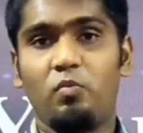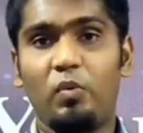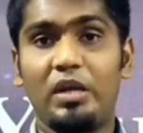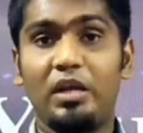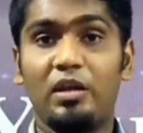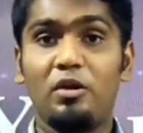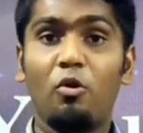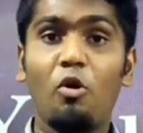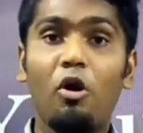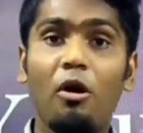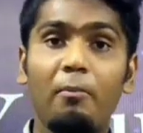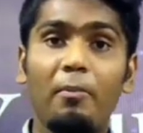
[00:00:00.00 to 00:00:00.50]
when
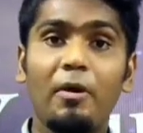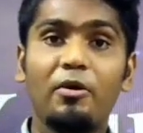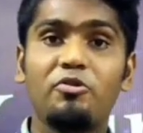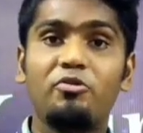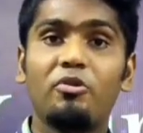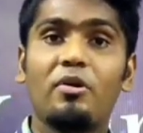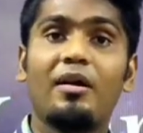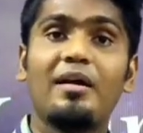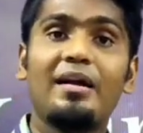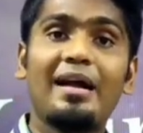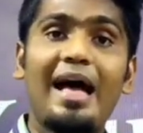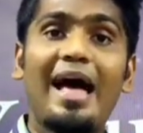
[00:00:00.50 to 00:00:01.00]
you know about
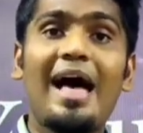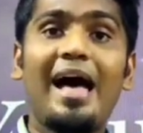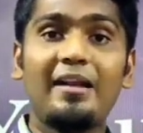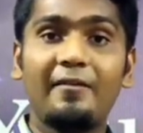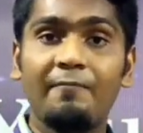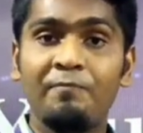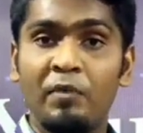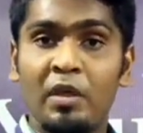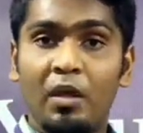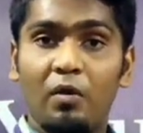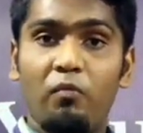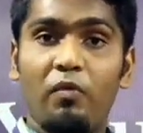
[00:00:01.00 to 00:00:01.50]
your God,
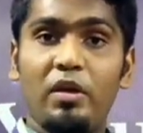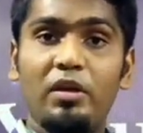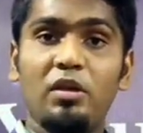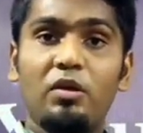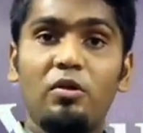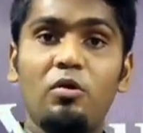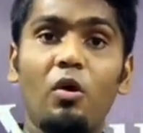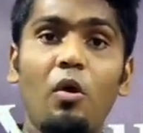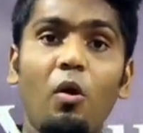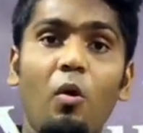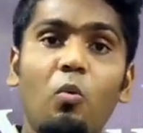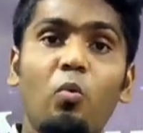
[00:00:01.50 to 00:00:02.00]
when you
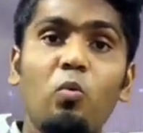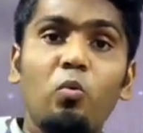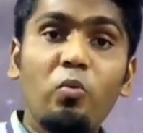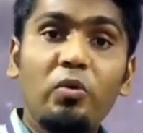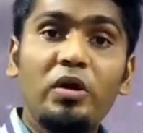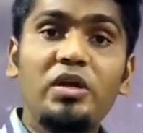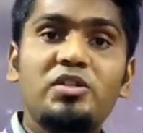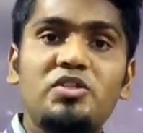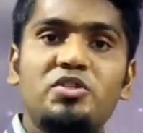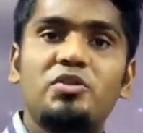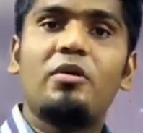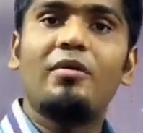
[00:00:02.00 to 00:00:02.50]
know who
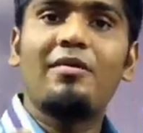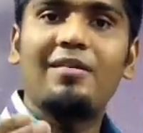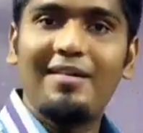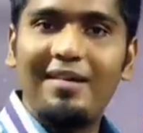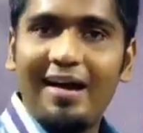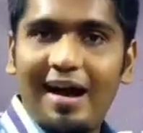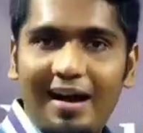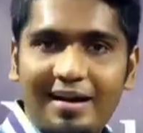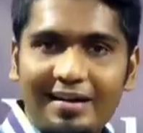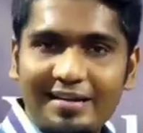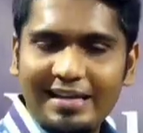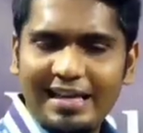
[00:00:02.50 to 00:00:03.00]
is your
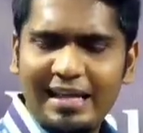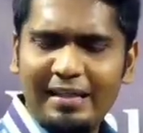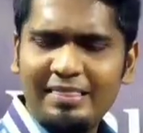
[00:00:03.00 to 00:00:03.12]
God.